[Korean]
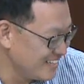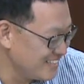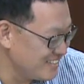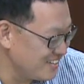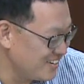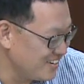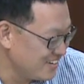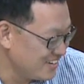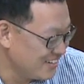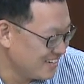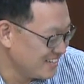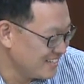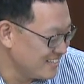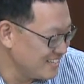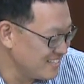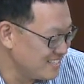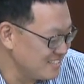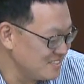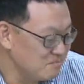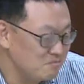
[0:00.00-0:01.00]
그래서
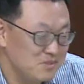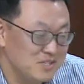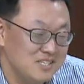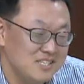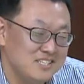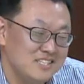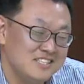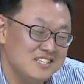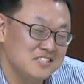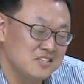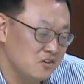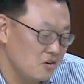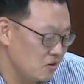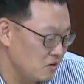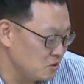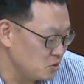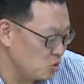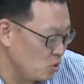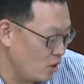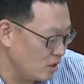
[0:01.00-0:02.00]
이 승민이
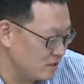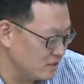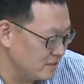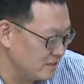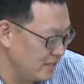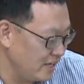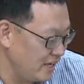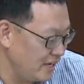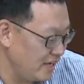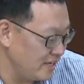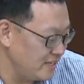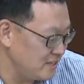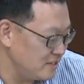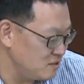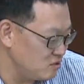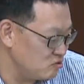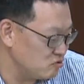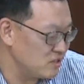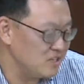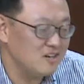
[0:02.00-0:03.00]
서연을 좋아하는데
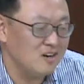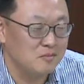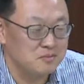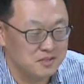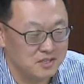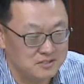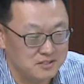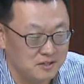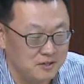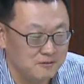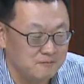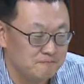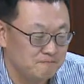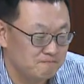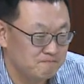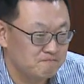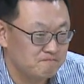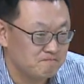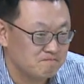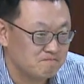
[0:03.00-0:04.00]
이 숫기가 없어서
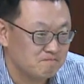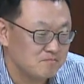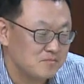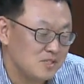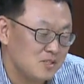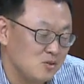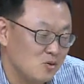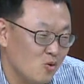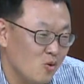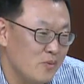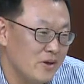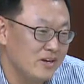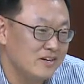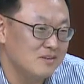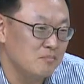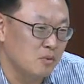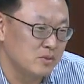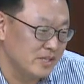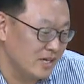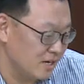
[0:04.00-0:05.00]
어...
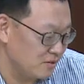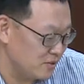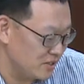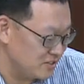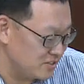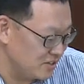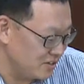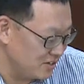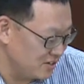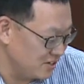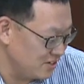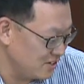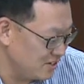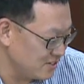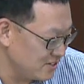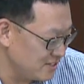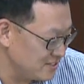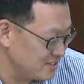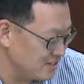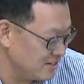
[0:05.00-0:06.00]
고백을 못 하게 되죠.
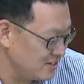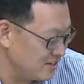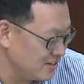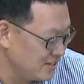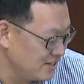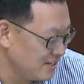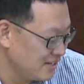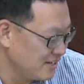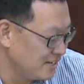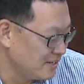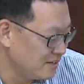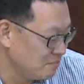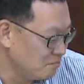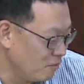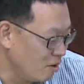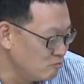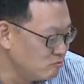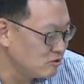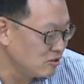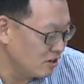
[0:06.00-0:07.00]
네. 그래서
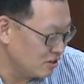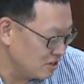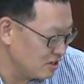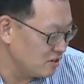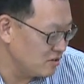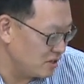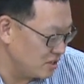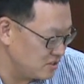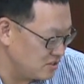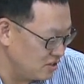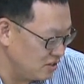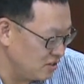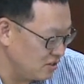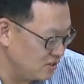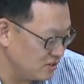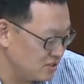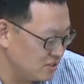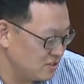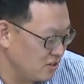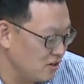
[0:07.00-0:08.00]
머뭇거리게
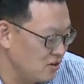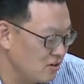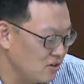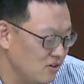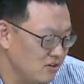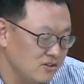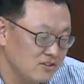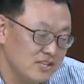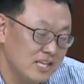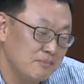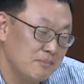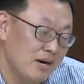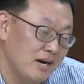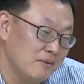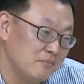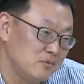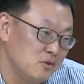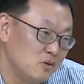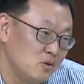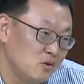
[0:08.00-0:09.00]
되죠. 그래서 서연의
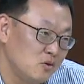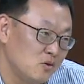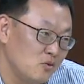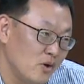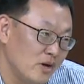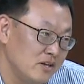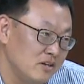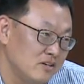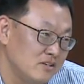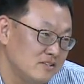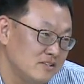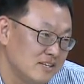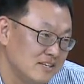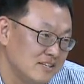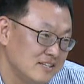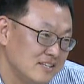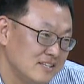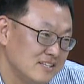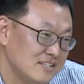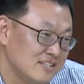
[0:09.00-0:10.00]
마음도 과연
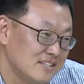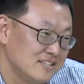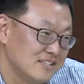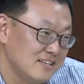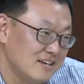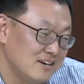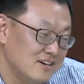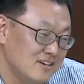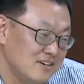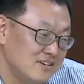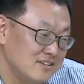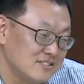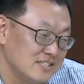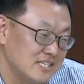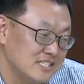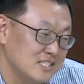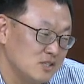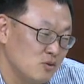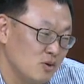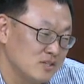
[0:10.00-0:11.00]
어,
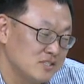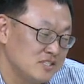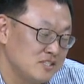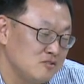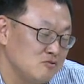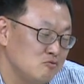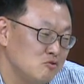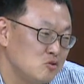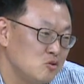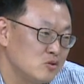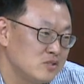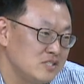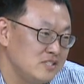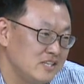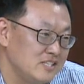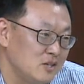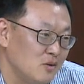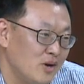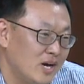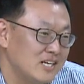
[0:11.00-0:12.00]
자신과 친구로
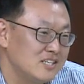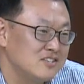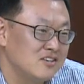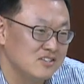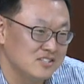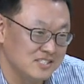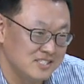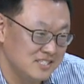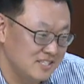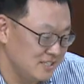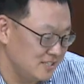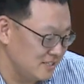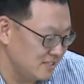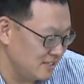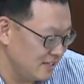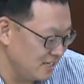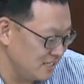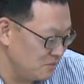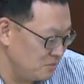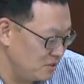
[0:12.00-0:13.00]
지내자고 하는
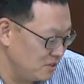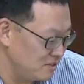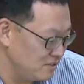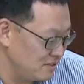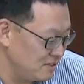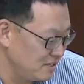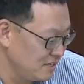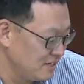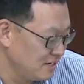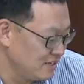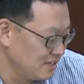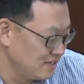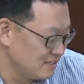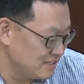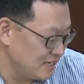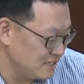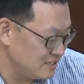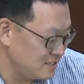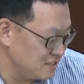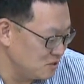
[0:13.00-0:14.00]
건지 아니면 음.
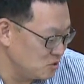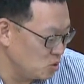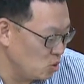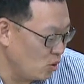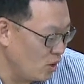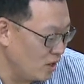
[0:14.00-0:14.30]
자신을